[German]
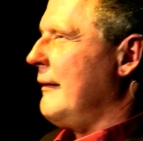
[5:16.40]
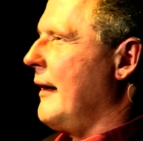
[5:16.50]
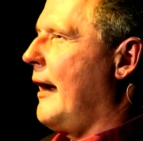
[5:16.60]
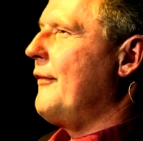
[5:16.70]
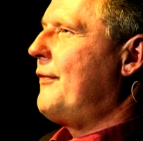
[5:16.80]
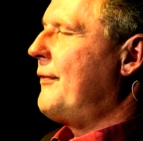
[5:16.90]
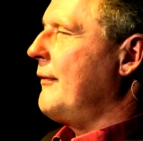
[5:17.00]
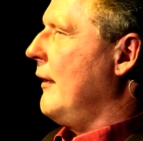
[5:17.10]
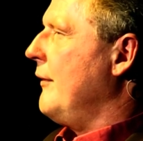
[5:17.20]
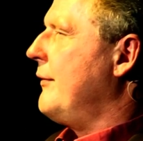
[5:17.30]
Das
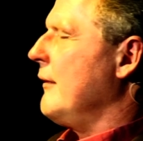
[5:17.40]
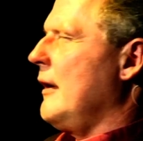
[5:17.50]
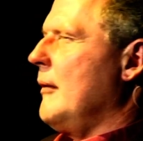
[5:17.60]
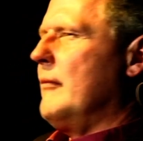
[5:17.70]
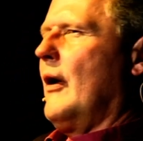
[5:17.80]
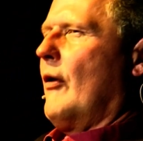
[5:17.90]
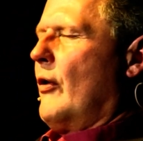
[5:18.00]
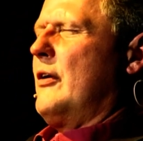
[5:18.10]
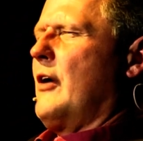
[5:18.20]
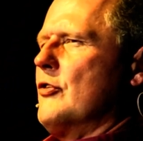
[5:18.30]
ist eben der
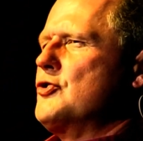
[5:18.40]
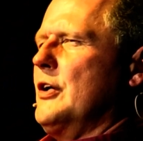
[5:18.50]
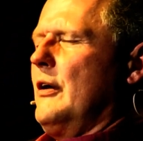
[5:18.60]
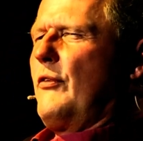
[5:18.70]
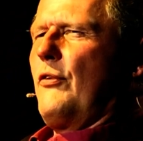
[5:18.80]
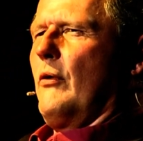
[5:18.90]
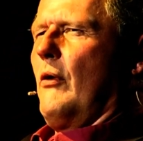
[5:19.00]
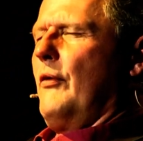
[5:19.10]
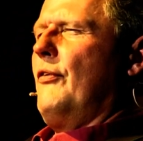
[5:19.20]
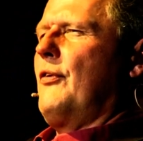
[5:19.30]
Unterschied zu
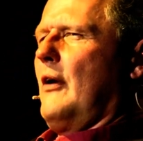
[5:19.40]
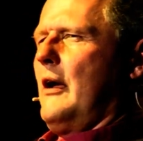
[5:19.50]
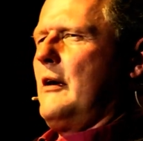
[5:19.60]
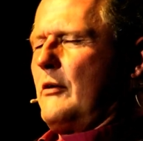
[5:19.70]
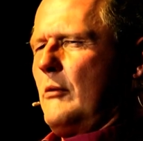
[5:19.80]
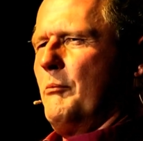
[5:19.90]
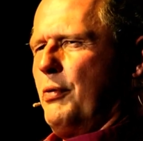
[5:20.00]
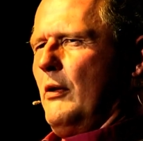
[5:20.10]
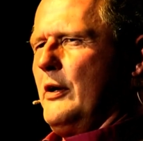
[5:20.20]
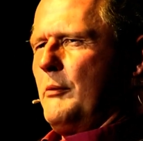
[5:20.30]
uns echten
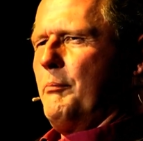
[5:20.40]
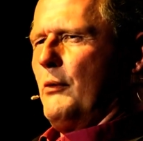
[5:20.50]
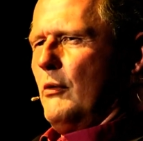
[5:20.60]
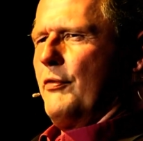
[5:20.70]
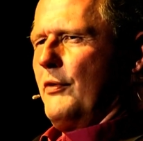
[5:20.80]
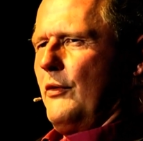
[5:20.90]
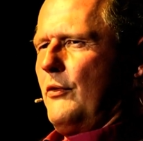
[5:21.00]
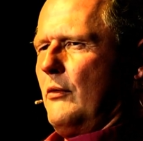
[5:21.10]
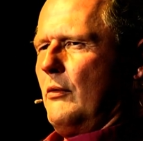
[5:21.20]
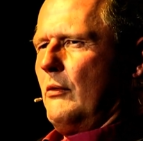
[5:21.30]

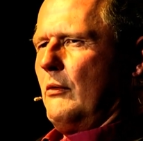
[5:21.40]
Politprofis.